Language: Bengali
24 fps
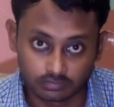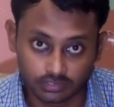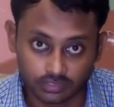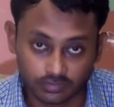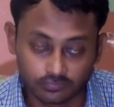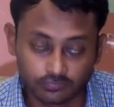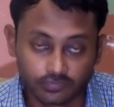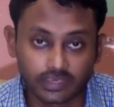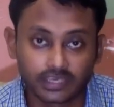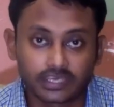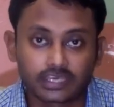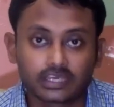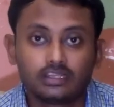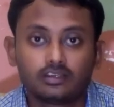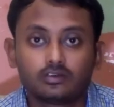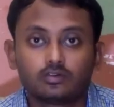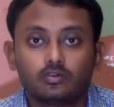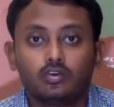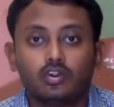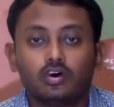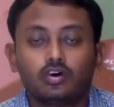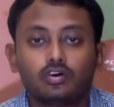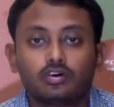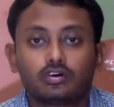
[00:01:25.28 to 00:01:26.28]
যে
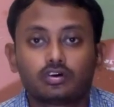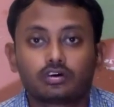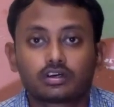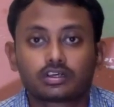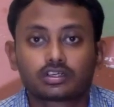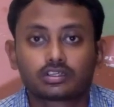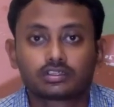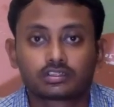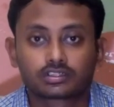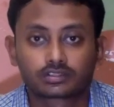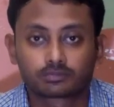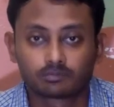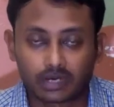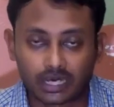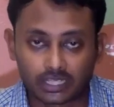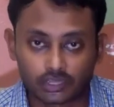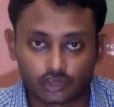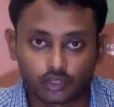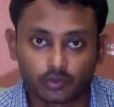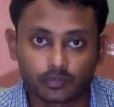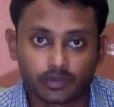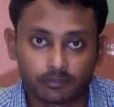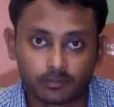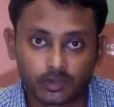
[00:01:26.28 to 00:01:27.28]
ভেহিকেলগুলো
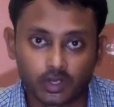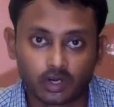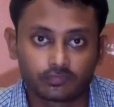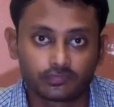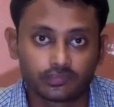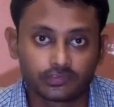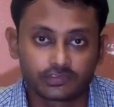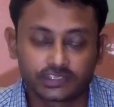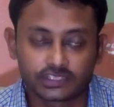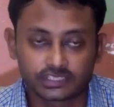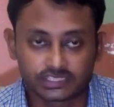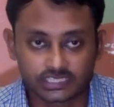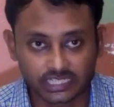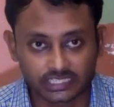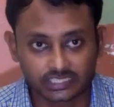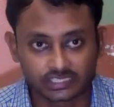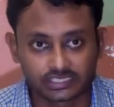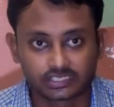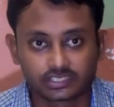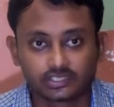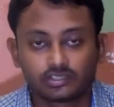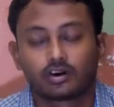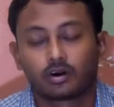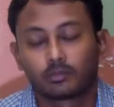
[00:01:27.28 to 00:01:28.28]
মাধ্যমে আমরা অফিসে
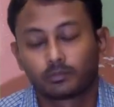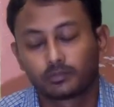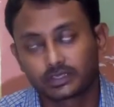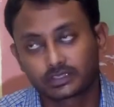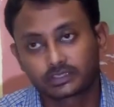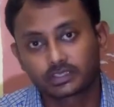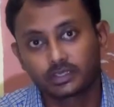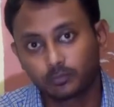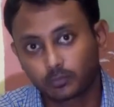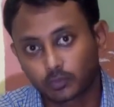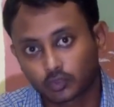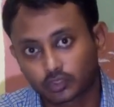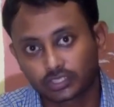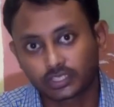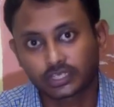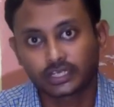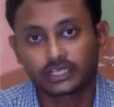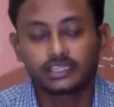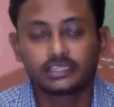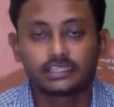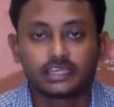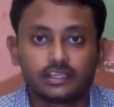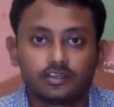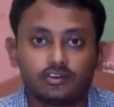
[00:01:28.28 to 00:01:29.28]
যাচ্ছি অবভিয়াসলি
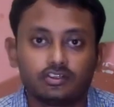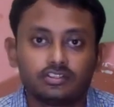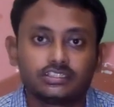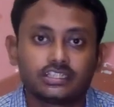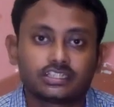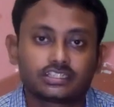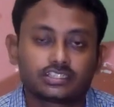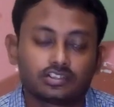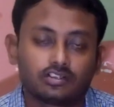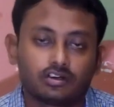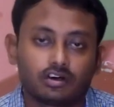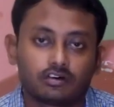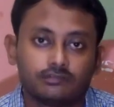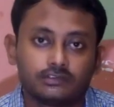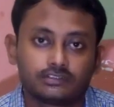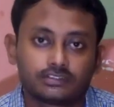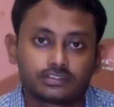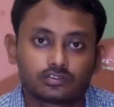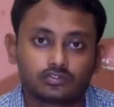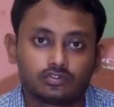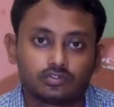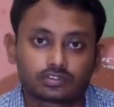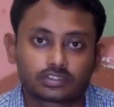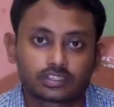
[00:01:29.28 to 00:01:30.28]
প্রত্যেকেরই দেরি হয়ে যাচ্ছে
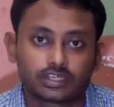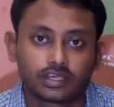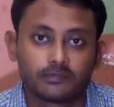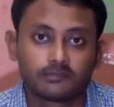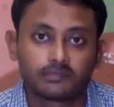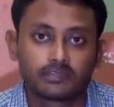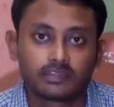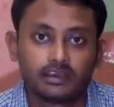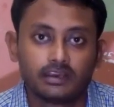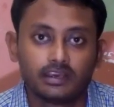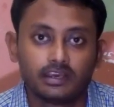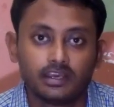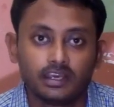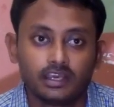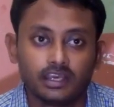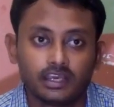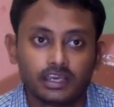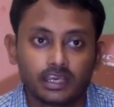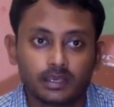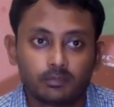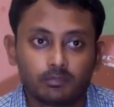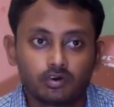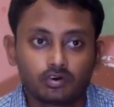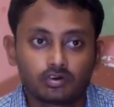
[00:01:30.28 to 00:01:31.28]
অফিসে ঢুকতে
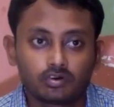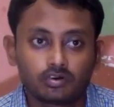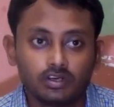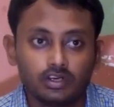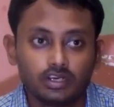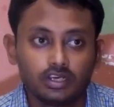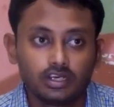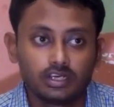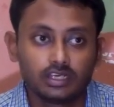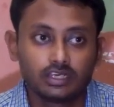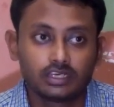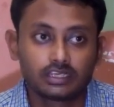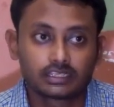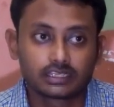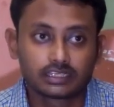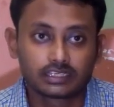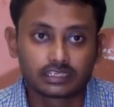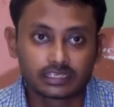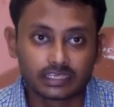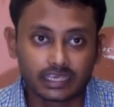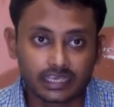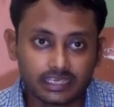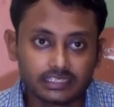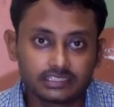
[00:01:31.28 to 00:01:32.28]
এবং
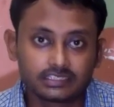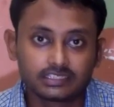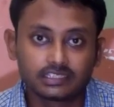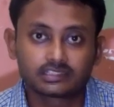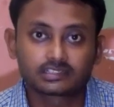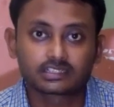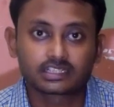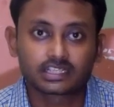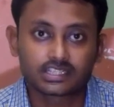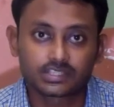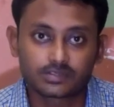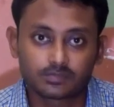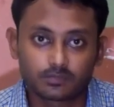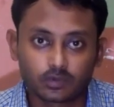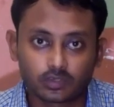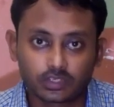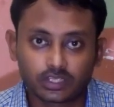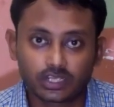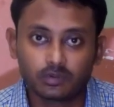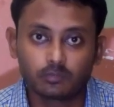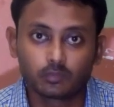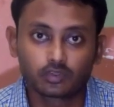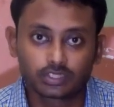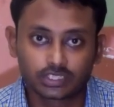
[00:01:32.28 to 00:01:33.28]
এই যে
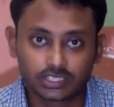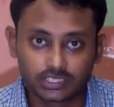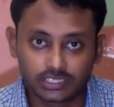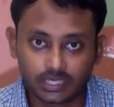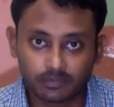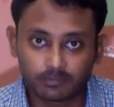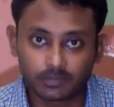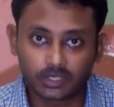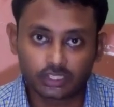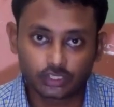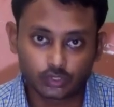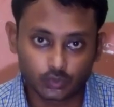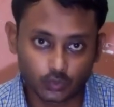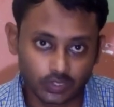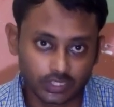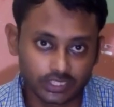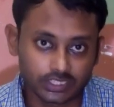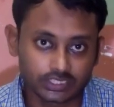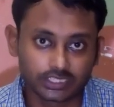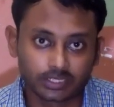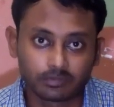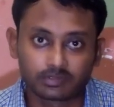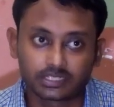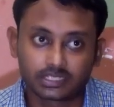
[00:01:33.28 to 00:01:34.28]
ট্রান্সপোর্টের মধ্যে দিয়ে আমরা
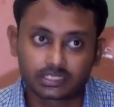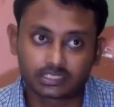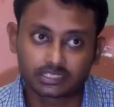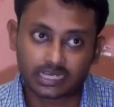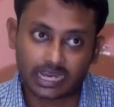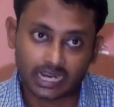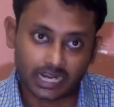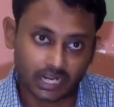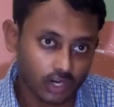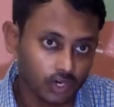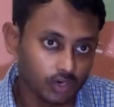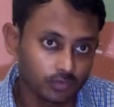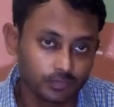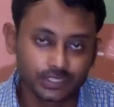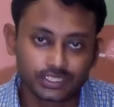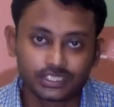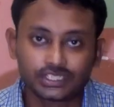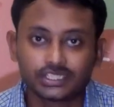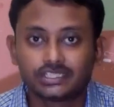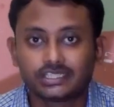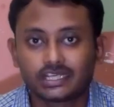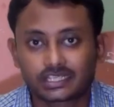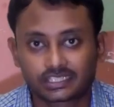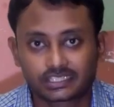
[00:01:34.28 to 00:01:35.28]
চলেছি আমাদের টাকাও
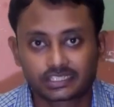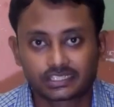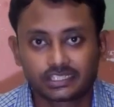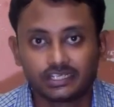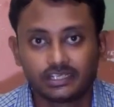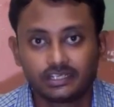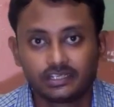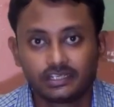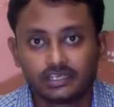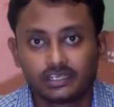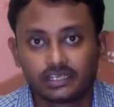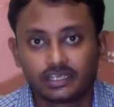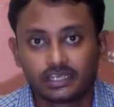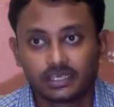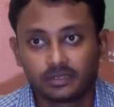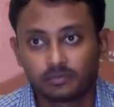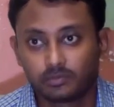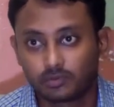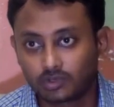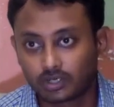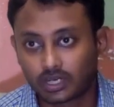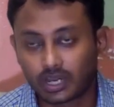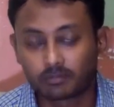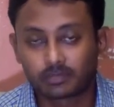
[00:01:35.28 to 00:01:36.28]
বেশি যাচ্ছে
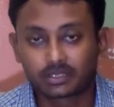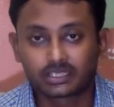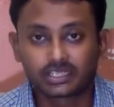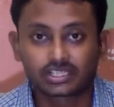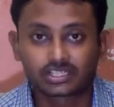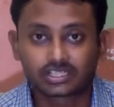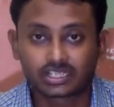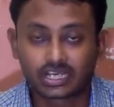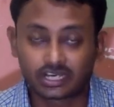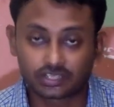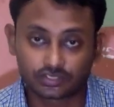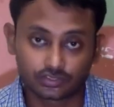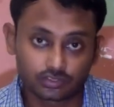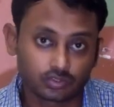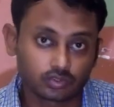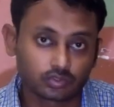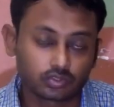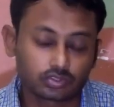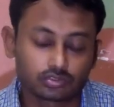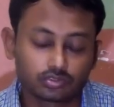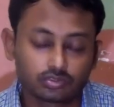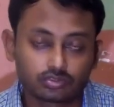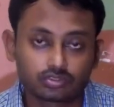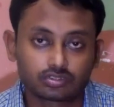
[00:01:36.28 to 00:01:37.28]
এবং আমাদের
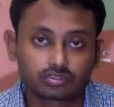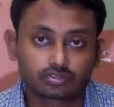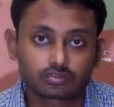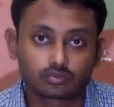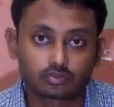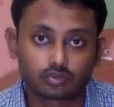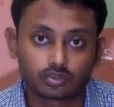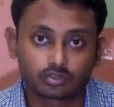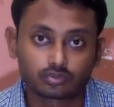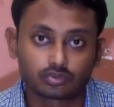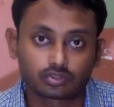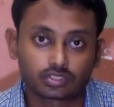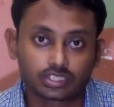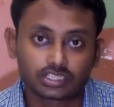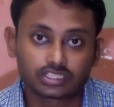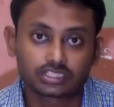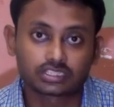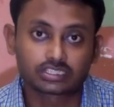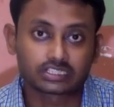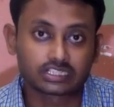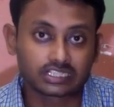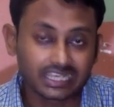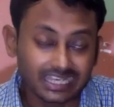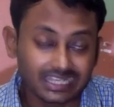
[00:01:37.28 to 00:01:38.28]
স্বাস্থ্যগত কতটা
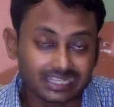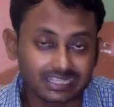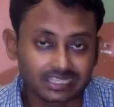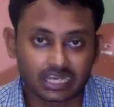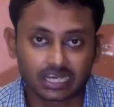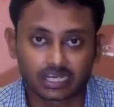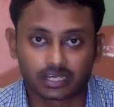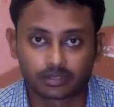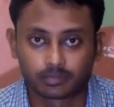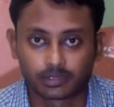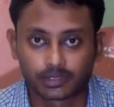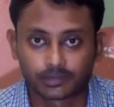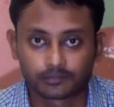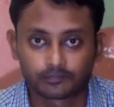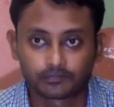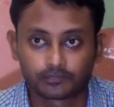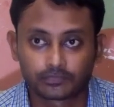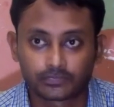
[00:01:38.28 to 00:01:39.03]
ঠিক থাকবে